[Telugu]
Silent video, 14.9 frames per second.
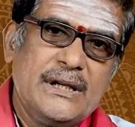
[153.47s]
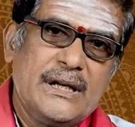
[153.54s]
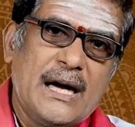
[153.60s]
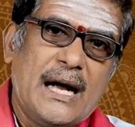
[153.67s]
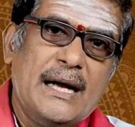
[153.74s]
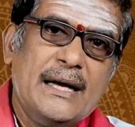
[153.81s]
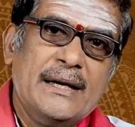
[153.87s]

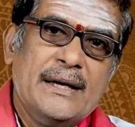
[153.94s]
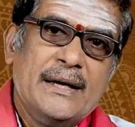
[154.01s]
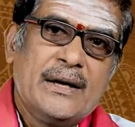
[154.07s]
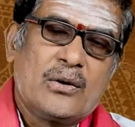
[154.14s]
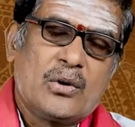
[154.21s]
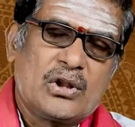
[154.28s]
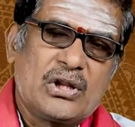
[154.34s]
ఇక
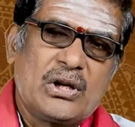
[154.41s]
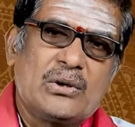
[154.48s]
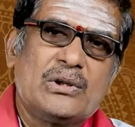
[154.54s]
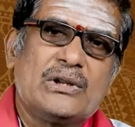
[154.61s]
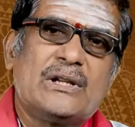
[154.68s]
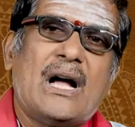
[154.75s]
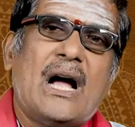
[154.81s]
కొత్త
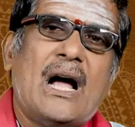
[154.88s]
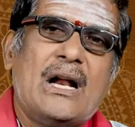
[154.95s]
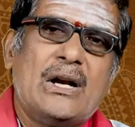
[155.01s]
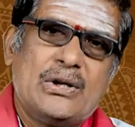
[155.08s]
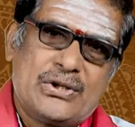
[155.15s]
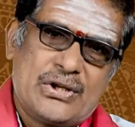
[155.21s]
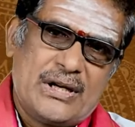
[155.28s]
కొత్త
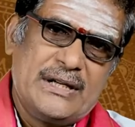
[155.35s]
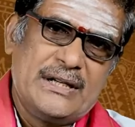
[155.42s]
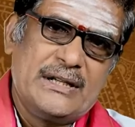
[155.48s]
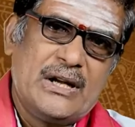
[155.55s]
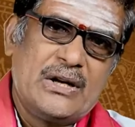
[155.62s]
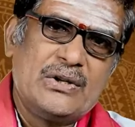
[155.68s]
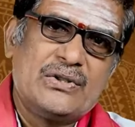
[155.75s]
ఆలోచనలు
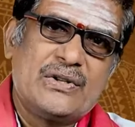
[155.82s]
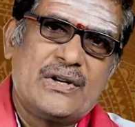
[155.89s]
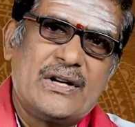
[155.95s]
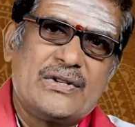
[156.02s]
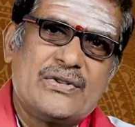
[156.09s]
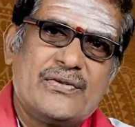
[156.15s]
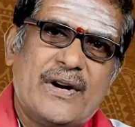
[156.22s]
ధనుసు
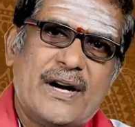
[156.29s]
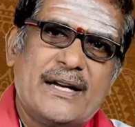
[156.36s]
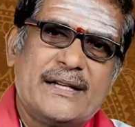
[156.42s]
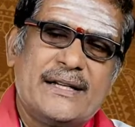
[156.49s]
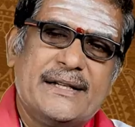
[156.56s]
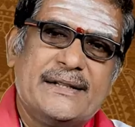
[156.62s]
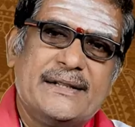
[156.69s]
రాశి
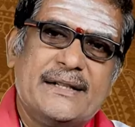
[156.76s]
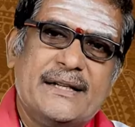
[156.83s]
వాళ్ళకి